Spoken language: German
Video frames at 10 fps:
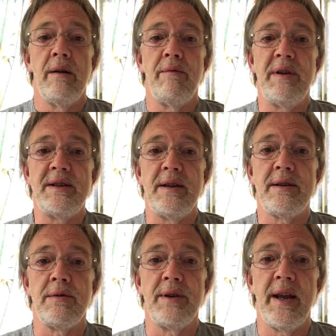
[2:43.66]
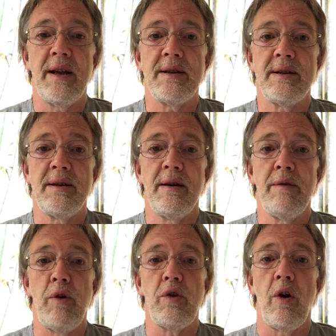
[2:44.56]
wie sie zunächst
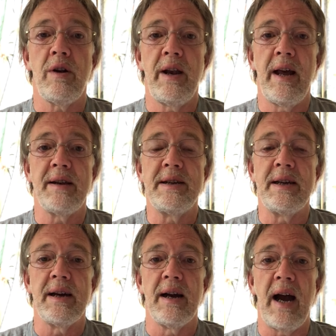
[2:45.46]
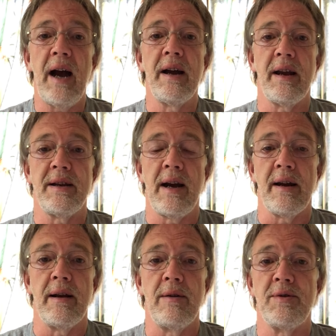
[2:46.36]
von Gott lernte, ihre
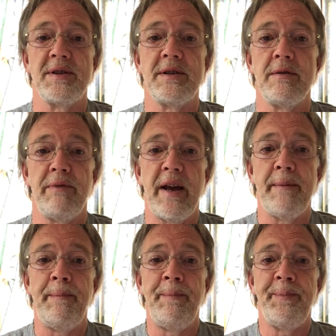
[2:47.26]
Rachegedanken loszuwerden,